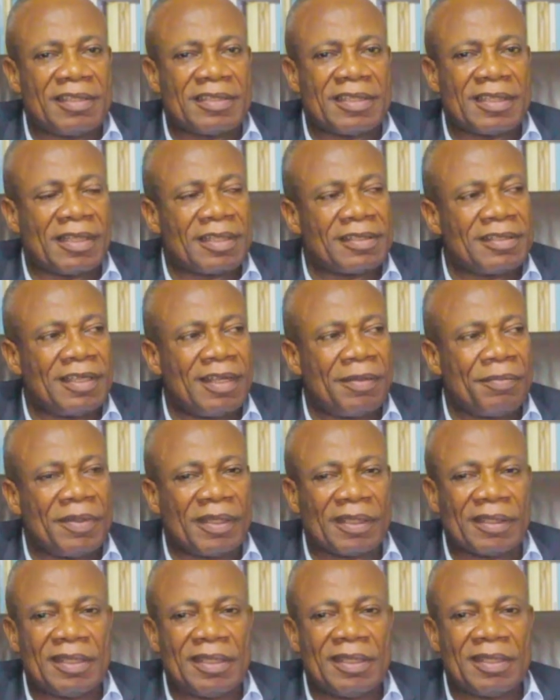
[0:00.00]
les États-Unis
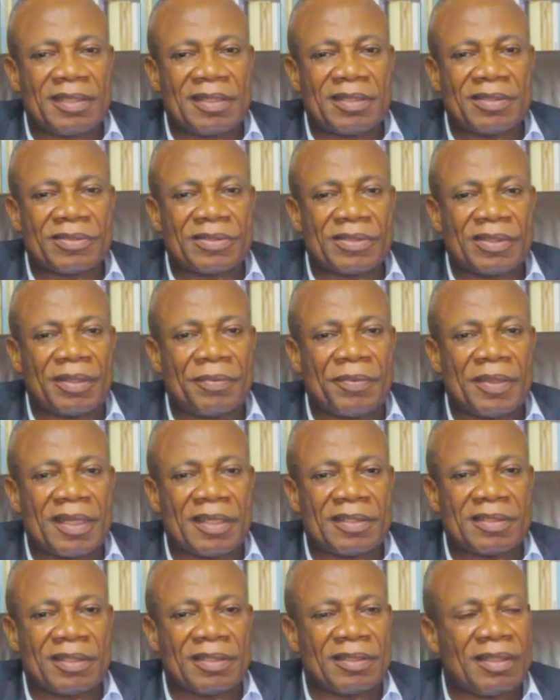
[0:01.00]
d'Amérique, c'est bien
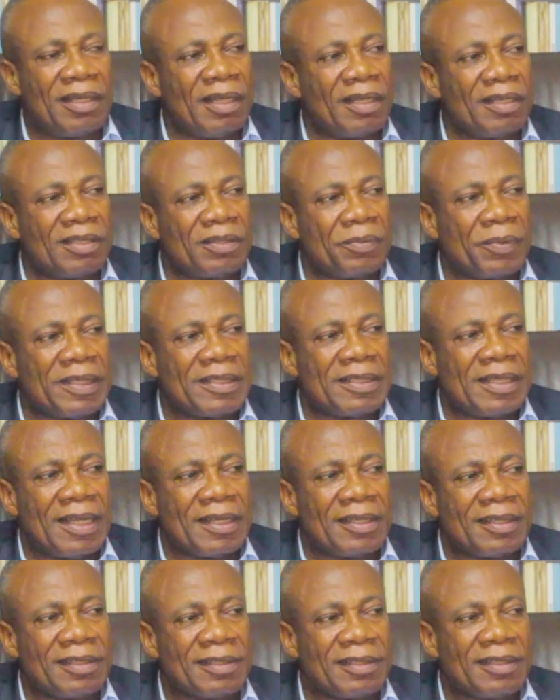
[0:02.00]
entendu la Grande-Bretagne.